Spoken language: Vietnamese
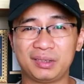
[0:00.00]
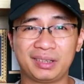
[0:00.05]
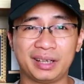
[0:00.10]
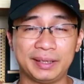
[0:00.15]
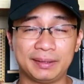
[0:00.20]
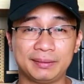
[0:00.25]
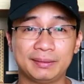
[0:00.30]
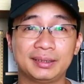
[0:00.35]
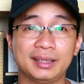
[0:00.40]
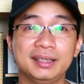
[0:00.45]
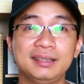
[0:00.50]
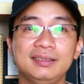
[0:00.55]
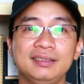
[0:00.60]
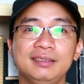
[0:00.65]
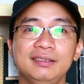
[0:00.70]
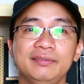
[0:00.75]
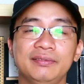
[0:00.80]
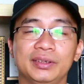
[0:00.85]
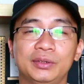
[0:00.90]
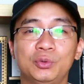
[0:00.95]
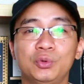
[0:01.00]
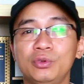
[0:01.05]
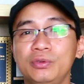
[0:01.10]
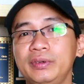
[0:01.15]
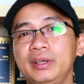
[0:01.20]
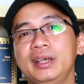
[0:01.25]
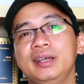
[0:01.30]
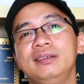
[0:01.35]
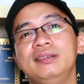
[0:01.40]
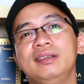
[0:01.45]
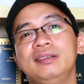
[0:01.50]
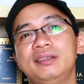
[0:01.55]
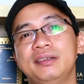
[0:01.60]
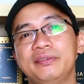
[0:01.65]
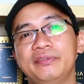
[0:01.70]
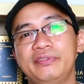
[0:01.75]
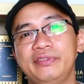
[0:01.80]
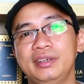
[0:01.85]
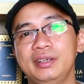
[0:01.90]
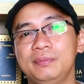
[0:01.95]
kịch tính và thú vị như
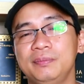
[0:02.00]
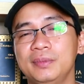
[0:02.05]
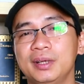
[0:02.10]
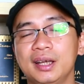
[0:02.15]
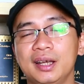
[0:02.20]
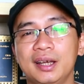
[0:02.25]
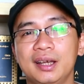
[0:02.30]
trên phim.